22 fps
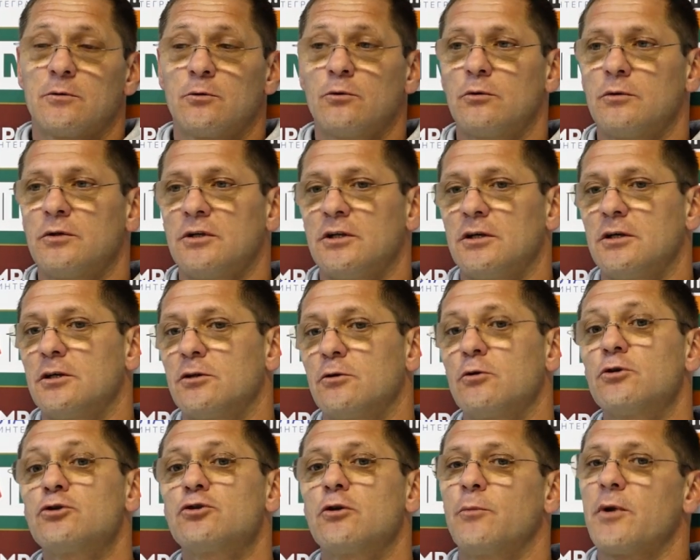Ну, не
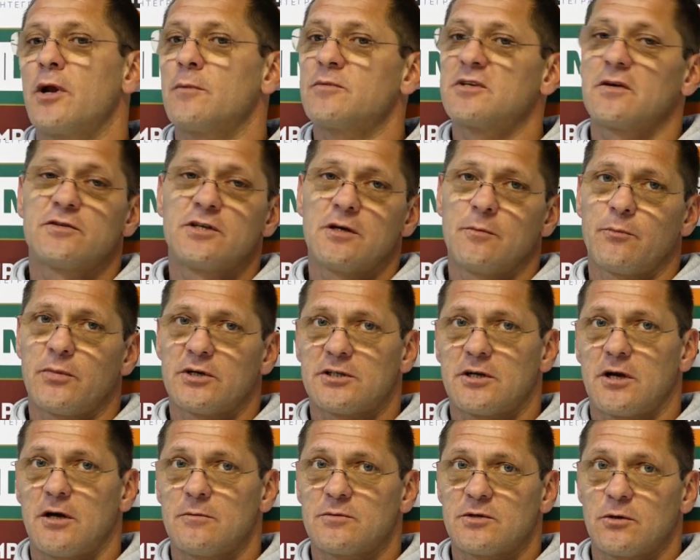то, что прям совсем
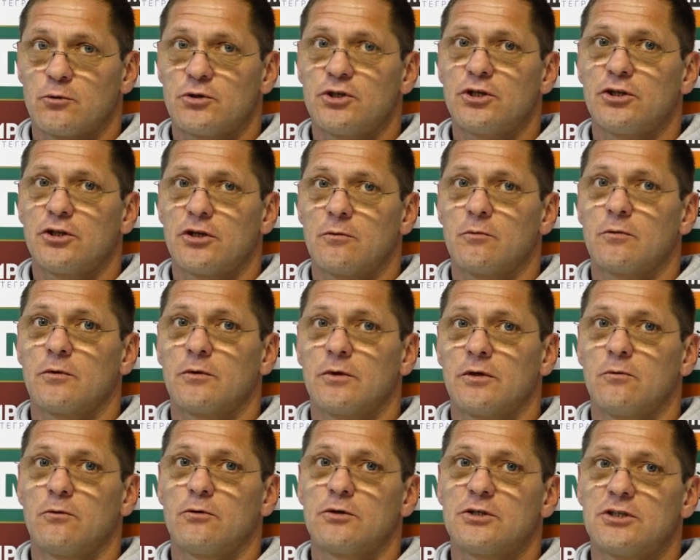подстраиваемся, а учитываем
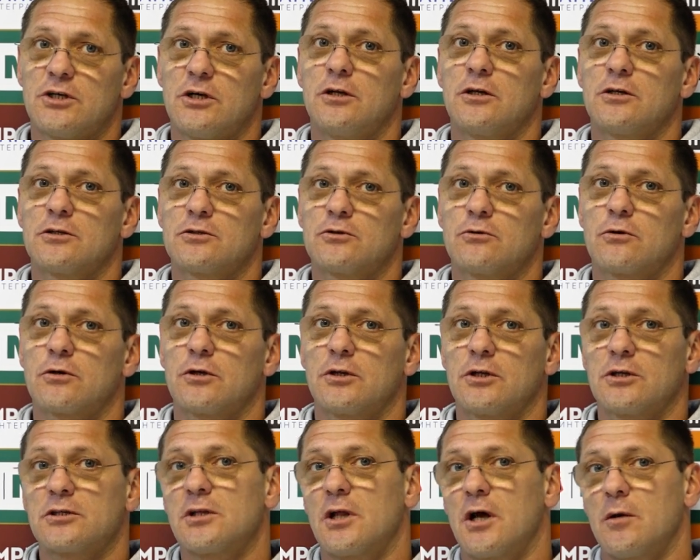его сильные
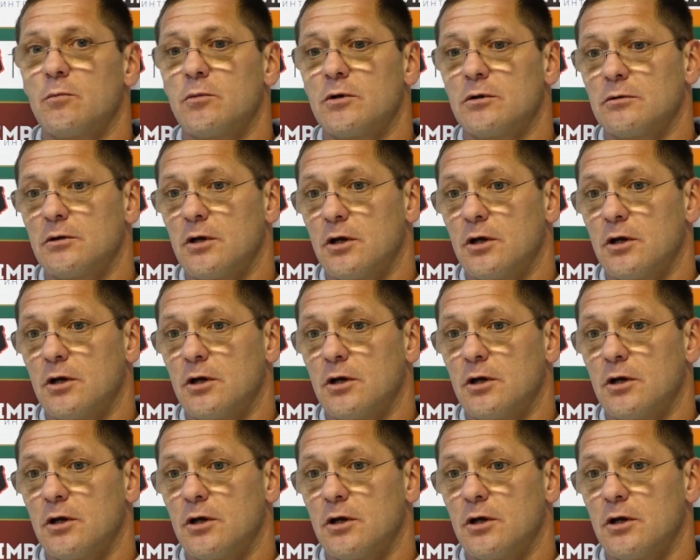стороны и слабые.